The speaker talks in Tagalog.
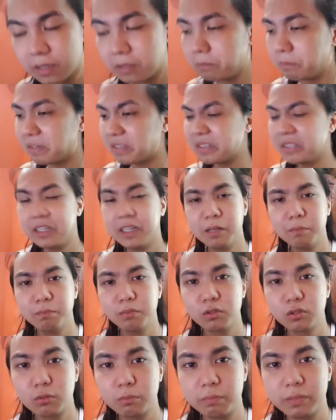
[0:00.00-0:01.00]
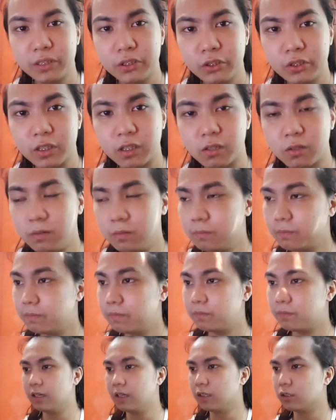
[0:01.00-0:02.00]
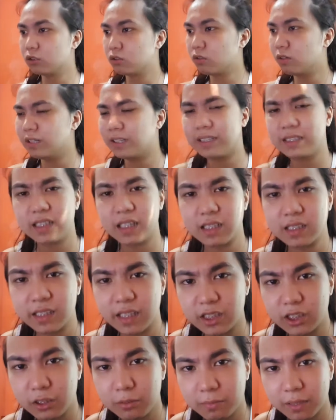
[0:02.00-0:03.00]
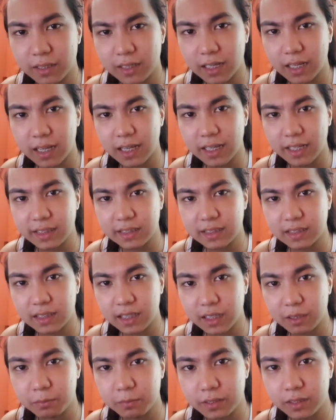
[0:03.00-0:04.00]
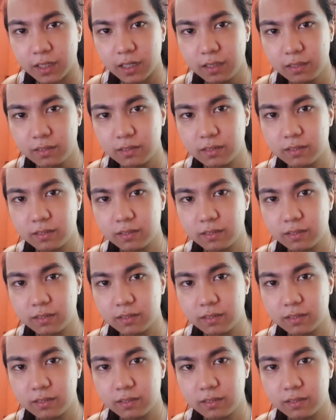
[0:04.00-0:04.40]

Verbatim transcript: Maikli lang po tong video na to. So ko lang i-share sa inyo yung mga nakakainis na kaibigan.